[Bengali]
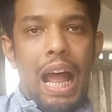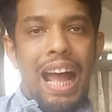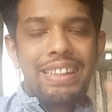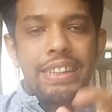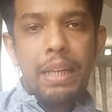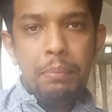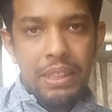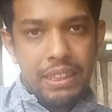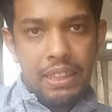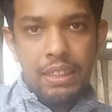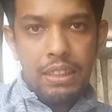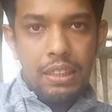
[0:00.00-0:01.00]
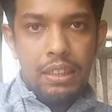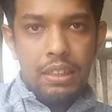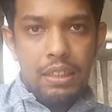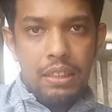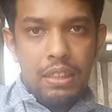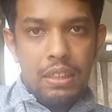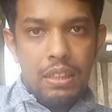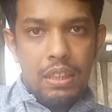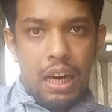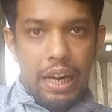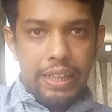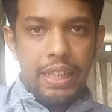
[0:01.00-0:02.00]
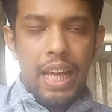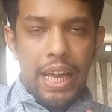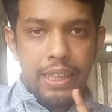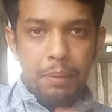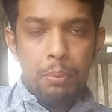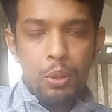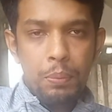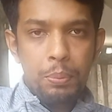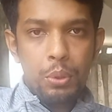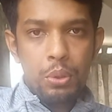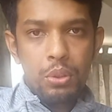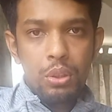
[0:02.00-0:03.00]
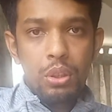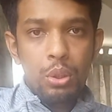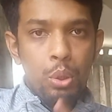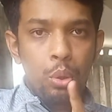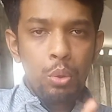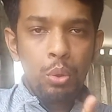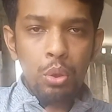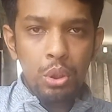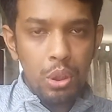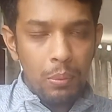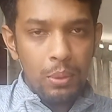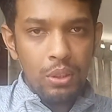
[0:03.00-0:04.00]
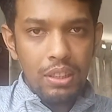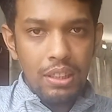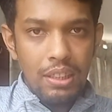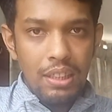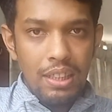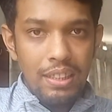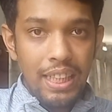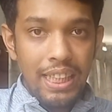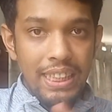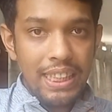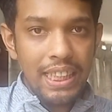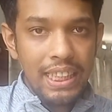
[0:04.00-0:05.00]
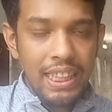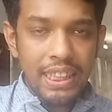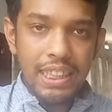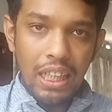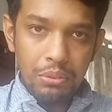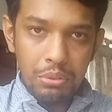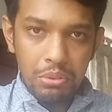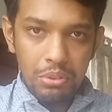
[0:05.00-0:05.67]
আজকের ম্যাচে আগে একটা বড় প্রশ্ন শুরুর চমক নাকি শেষের জাদু